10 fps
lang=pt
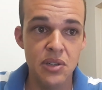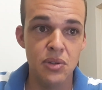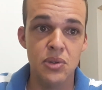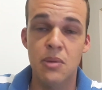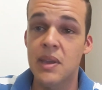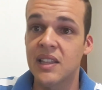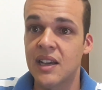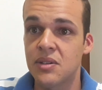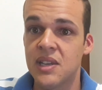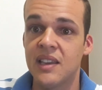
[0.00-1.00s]
seus
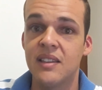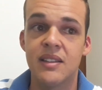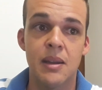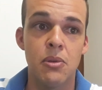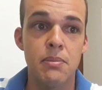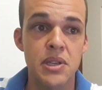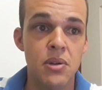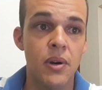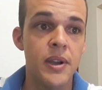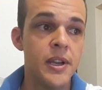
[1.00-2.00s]
comentários aí, tá bom, pessoal?